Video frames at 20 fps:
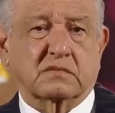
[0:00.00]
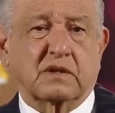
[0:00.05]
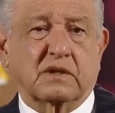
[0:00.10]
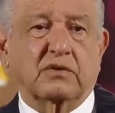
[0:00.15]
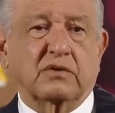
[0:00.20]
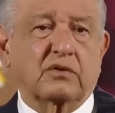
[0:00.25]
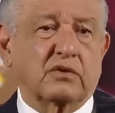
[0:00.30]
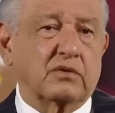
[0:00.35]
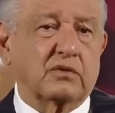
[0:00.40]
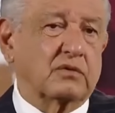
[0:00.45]

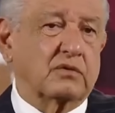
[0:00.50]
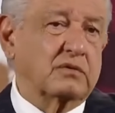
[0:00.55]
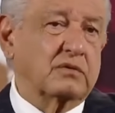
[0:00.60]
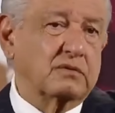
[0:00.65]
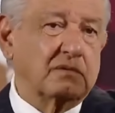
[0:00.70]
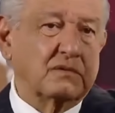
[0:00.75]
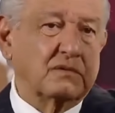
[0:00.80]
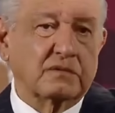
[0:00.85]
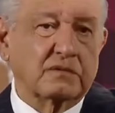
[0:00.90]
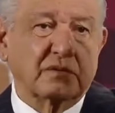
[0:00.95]
que no
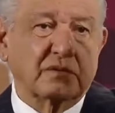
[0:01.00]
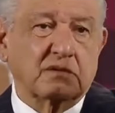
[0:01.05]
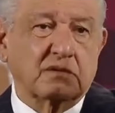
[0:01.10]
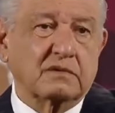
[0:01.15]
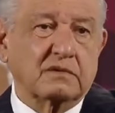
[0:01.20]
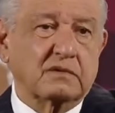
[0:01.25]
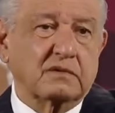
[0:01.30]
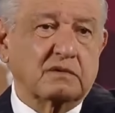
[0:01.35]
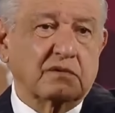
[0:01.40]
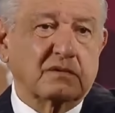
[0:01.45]

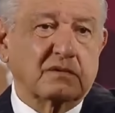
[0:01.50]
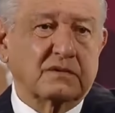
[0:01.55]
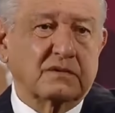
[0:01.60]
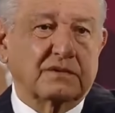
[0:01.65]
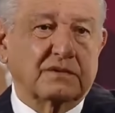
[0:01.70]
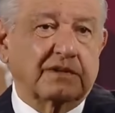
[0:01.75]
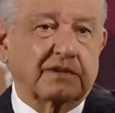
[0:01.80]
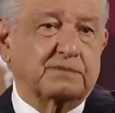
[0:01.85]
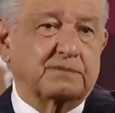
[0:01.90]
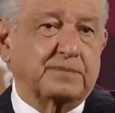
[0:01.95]

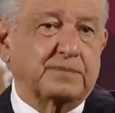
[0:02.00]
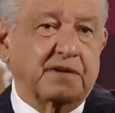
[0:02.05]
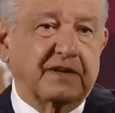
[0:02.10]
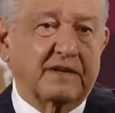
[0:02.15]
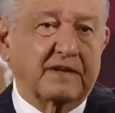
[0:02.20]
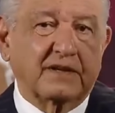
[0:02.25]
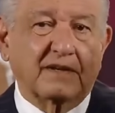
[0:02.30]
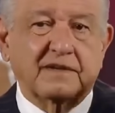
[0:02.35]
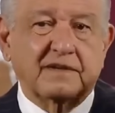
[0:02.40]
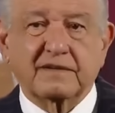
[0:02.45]
se
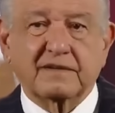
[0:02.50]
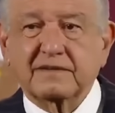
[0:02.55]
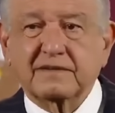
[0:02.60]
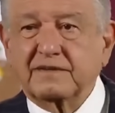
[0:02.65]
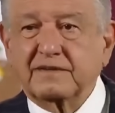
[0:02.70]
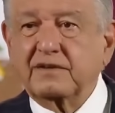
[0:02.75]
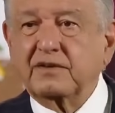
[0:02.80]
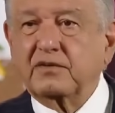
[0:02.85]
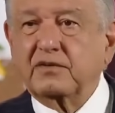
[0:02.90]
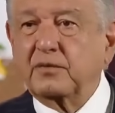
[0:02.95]
esperen
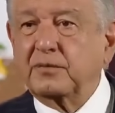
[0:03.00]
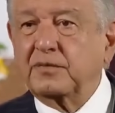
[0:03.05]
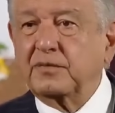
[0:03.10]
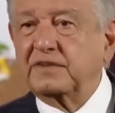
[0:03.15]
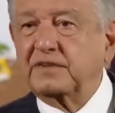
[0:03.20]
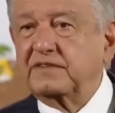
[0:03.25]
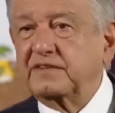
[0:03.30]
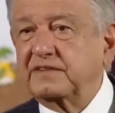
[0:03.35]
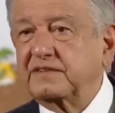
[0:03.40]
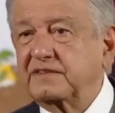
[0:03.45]
cinco
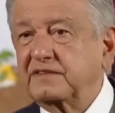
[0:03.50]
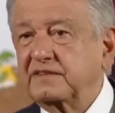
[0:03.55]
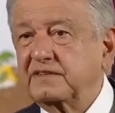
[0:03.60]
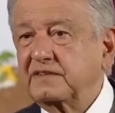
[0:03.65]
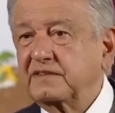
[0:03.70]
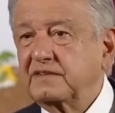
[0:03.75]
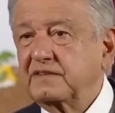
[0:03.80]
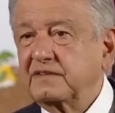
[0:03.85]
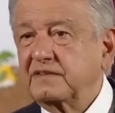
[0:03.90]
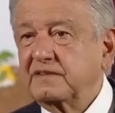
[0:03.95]
meses
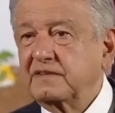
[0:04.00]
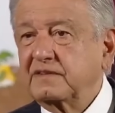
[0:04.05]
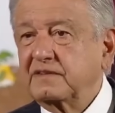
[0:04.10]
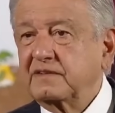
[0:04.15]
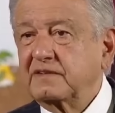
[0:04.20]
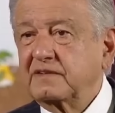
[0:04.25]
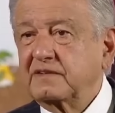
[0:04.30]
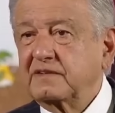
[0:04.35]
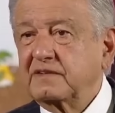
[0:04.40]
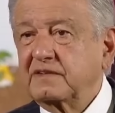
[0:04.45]

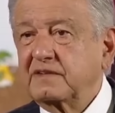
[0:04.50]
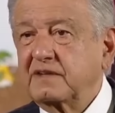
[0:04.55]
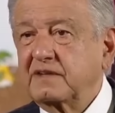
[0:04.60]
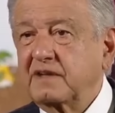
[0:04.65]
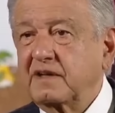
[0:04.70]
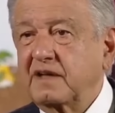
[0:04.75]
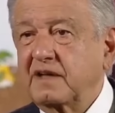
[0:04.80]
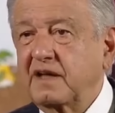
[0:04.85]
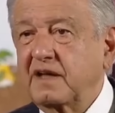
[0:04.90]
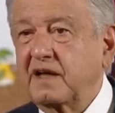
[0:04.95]

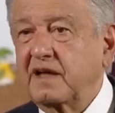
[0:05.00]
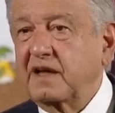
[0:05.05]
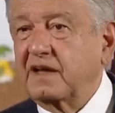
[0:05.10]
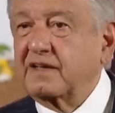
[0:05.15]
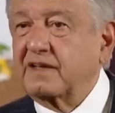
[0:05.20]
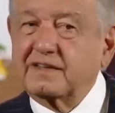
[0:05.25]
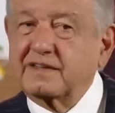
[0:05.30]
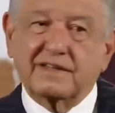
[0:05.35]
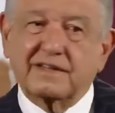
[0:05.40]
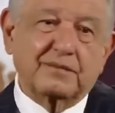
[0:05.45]

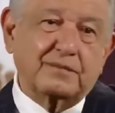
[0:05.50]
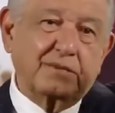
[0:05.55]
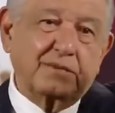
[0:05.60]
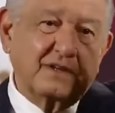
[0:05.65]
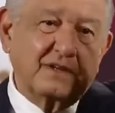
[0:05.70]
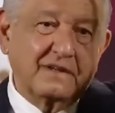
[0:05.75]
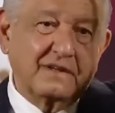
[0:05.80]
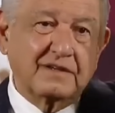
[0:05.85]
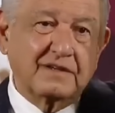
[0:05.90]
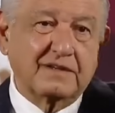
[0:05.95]
a que
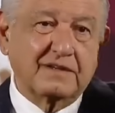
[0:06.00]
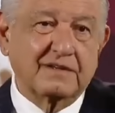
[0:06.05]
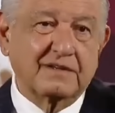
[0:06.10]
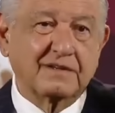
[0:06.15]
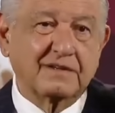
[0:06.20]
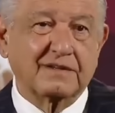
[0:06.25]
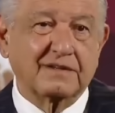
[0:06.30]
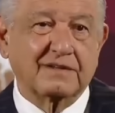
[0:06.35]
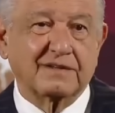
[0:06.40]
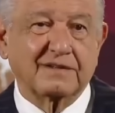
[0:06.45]
termine
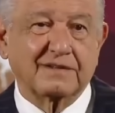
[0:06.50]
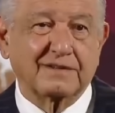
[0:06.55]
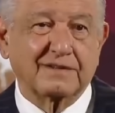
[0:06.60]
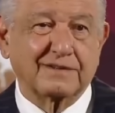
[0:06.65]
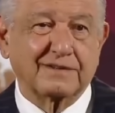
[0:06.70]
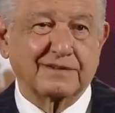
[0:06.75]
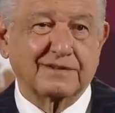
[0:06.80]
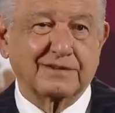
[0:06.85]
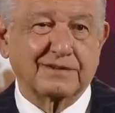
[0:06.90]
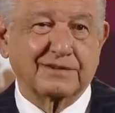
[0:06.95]

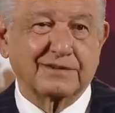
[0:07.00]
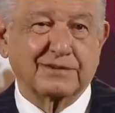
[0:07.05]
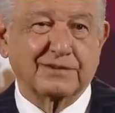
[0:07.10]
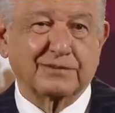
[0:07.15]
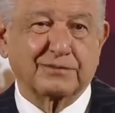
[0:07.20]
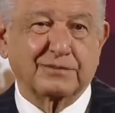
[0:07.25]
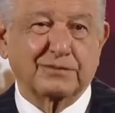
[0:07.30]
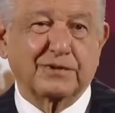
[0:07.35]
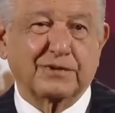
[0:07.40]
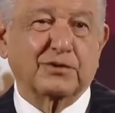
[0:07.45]

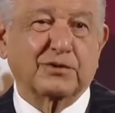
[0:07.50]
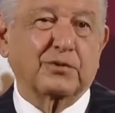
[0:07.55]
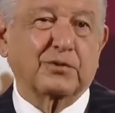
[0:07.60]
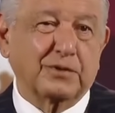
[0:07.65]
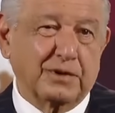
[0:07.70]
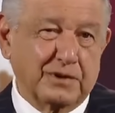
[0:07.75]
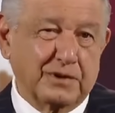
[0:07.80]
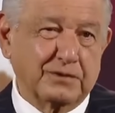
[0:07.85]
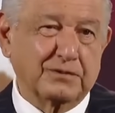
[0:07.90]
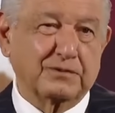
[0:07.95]
mi
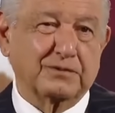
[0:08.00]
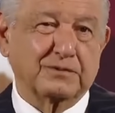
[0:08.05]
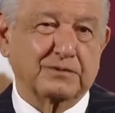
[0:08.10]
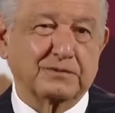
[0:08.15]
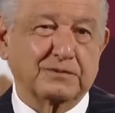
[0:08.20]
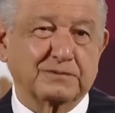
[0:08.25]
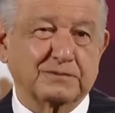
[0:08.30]
gobierno.